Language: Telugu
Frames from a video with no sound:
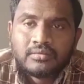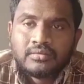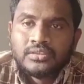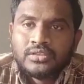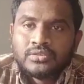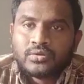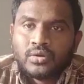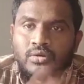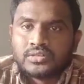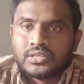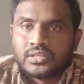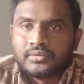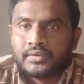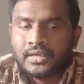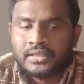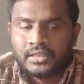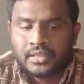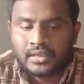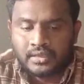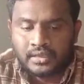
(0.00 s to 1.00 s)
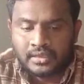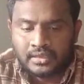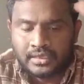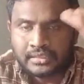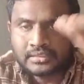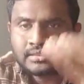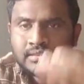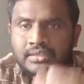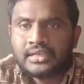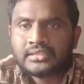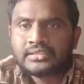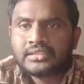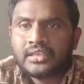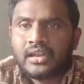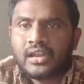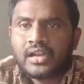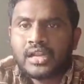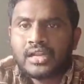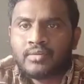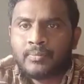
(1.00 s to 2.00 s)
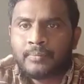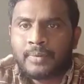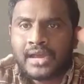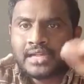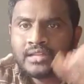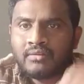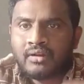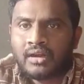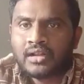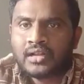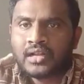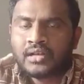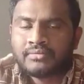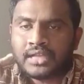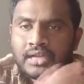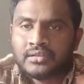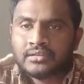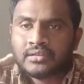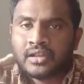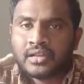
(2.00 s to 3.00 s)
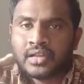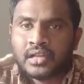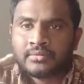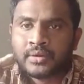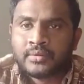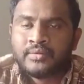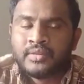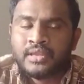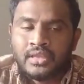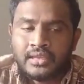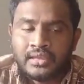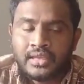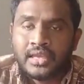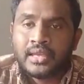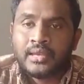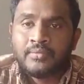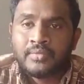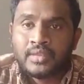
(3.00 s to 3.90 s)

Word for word: తీసుకొచ్చారు అది ఎస్సీ ఎస్సీలు అన్నారు పేదవాళ్ళు అన్నారు దళితులు అన్నారు ఏ